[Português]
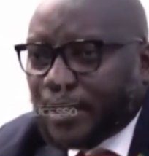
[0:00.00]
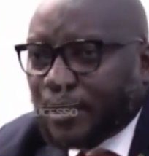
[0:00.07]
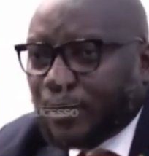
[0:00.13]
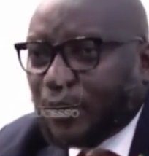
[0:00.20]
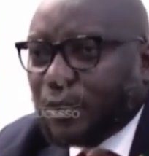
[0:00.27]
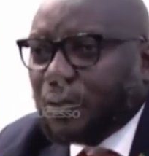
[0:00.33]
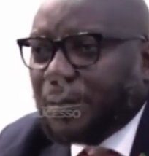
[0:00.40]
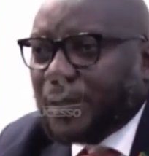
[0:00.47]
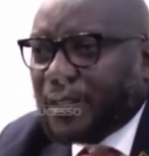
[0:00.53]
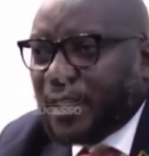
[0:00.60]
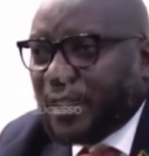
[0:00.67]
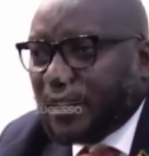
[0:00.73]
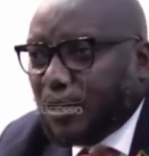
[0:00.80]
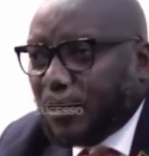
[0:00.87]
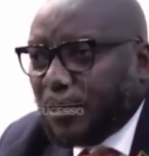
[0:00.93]
O nosso
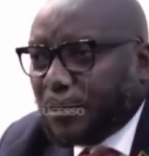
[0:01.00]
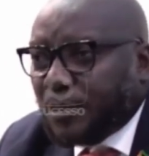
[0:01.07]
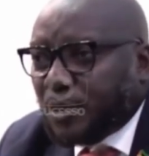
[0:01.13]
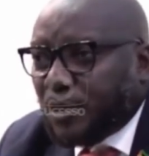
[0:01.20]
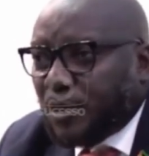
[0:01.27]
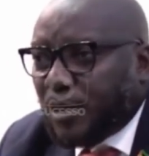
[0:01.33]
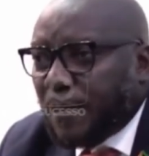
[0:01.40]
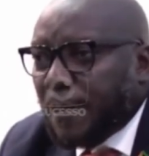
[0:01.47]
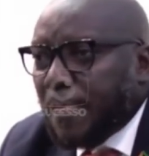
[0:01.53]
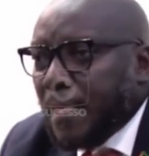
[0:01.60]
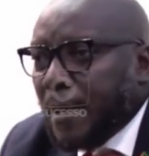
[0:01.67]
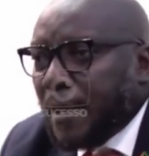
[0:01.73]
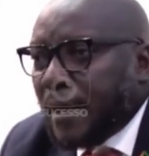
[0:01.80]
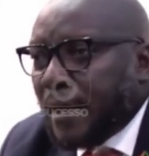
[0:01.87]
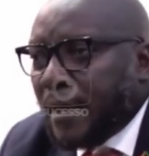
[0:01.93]
presidente é uma pessoa
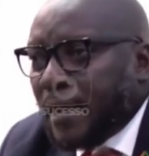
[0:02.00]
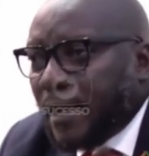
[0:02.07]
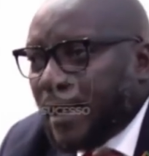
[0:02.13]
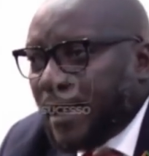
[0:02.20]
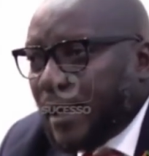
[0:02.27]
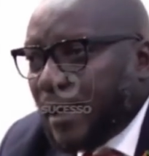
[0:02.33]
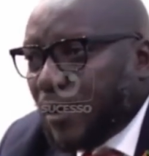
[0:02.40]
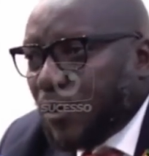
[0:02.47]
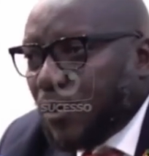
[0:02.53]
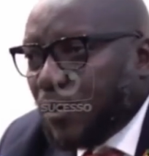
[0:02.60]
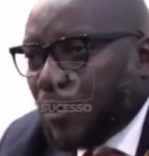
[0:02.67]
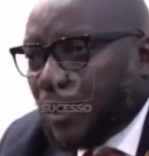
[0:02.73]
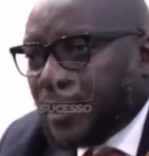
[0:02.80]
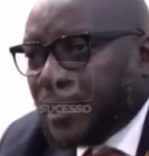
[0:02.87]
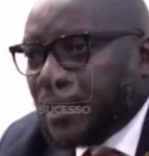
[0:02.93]
é, é, com um
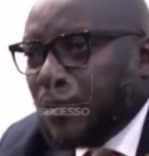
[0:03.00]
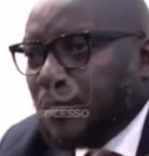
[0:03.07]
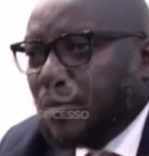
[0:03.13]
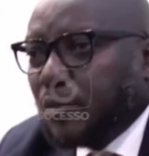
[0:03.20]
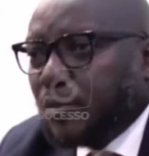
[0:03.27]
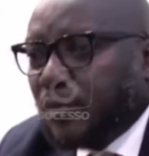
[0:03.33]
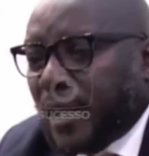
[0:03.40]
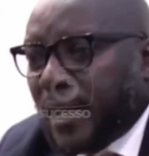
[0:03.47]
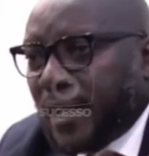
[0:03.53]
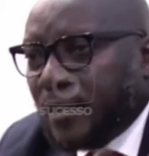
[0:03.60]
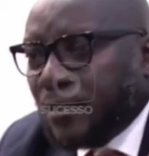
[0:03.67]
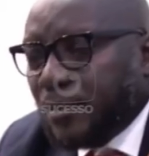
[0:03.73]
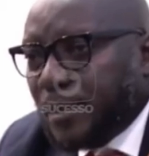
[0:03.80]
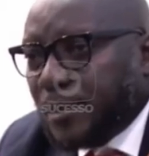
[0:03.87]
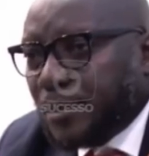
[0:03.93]
coração muito grande,
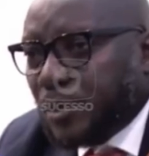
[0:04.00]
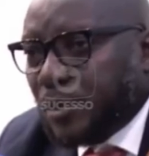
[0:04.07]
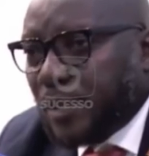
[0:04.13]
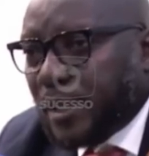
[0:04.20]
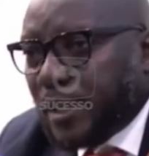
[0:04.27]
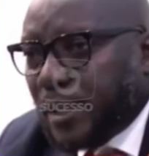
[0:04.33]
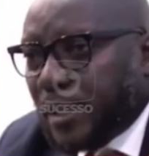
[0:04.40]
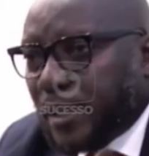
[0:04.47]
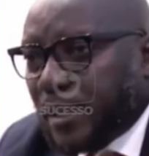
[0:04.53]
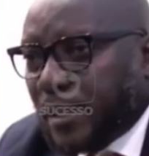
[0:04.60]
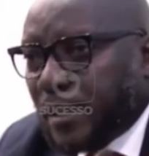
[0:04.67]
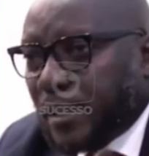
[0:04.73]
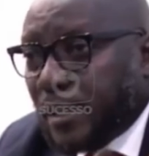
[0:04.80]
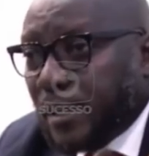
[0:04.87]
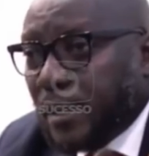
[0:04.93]
uma pessoa que, que,
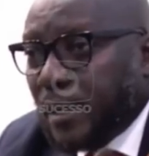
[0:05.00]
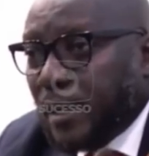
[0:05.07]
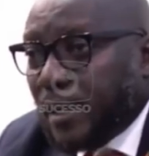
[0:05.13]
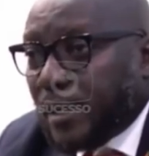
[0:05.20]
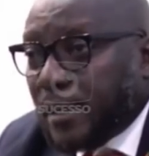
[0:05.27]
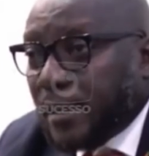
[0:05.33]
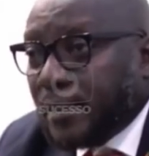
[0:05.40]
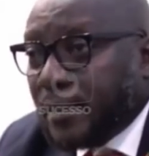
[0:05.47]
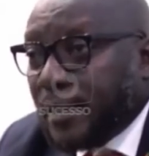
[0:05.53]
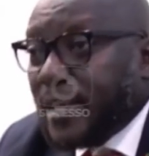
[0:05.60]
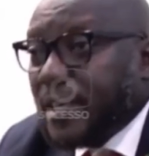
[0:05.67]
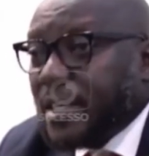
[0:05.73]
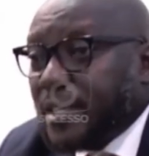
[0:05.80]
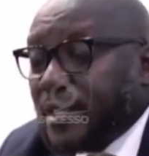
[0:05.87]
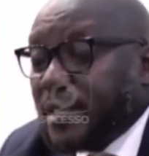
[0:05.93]
que, que
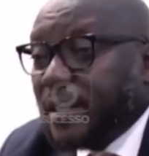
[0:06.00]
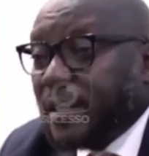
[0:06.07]
desde que,